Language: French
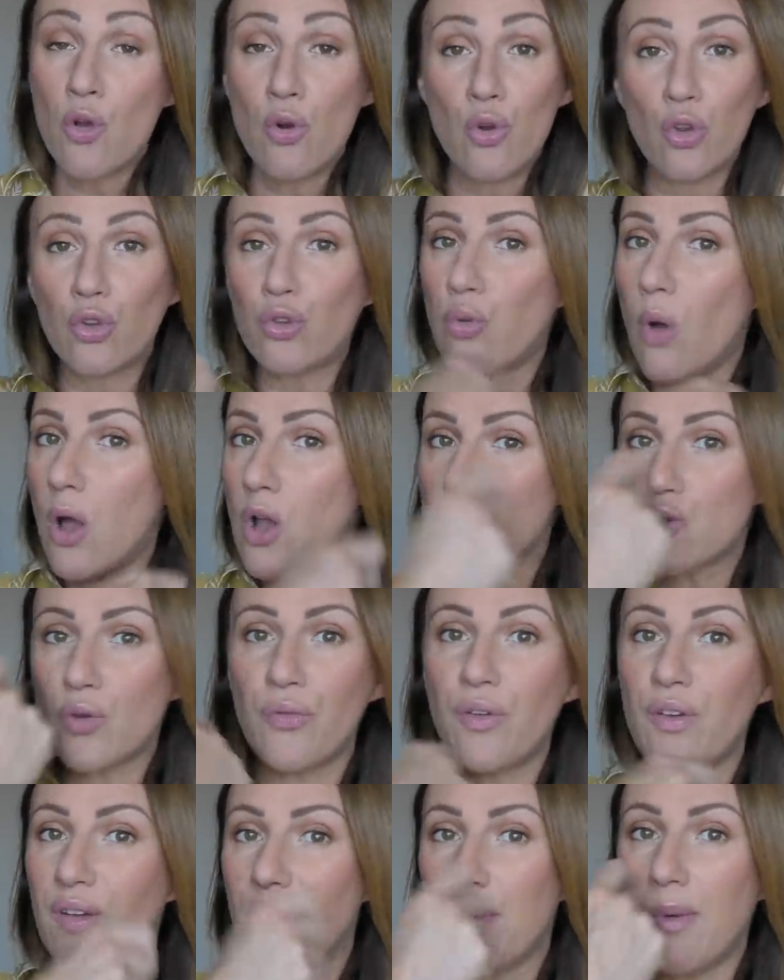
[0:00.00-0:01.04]
Le soir, je
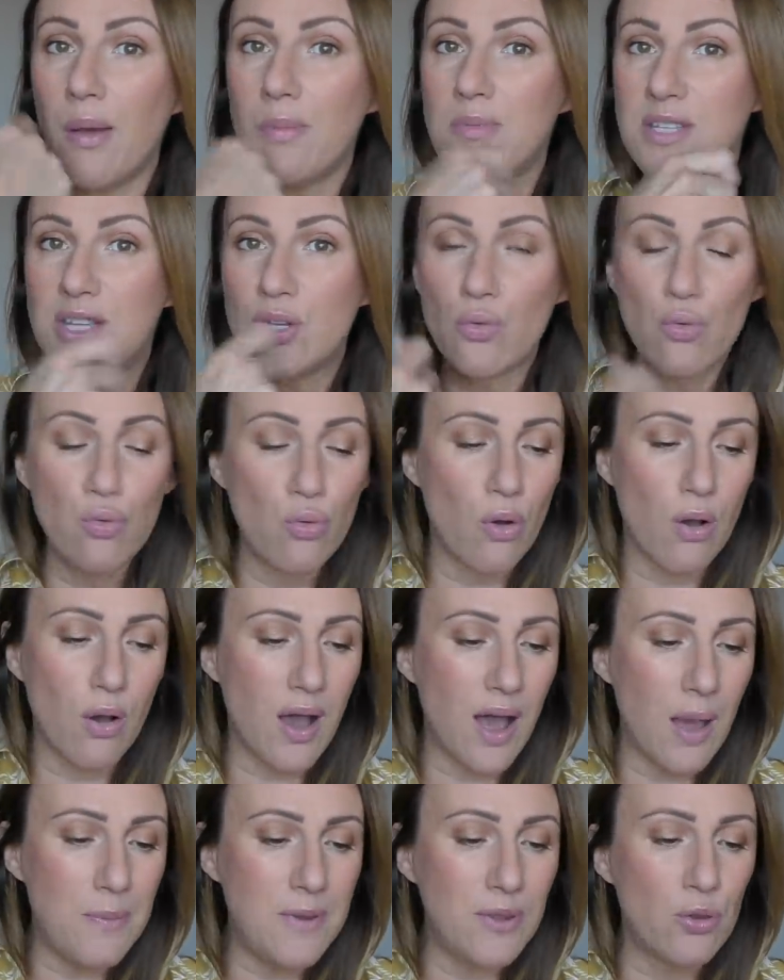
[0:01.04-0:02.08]
fais vraiment un petit coup euh,
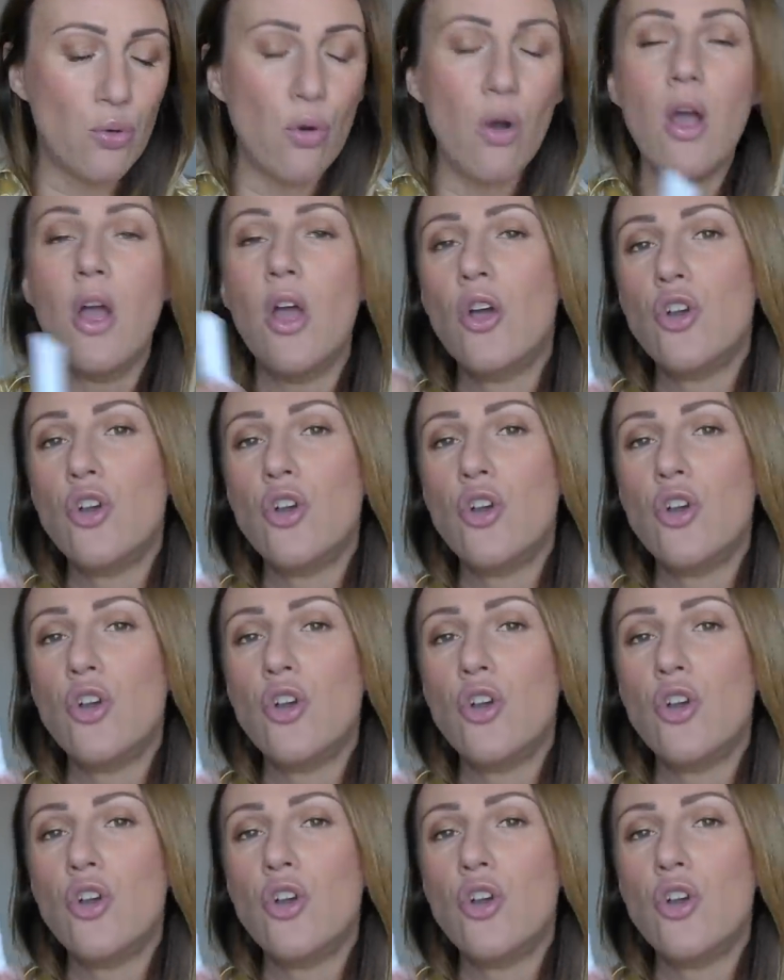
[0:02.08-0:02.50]
rapido.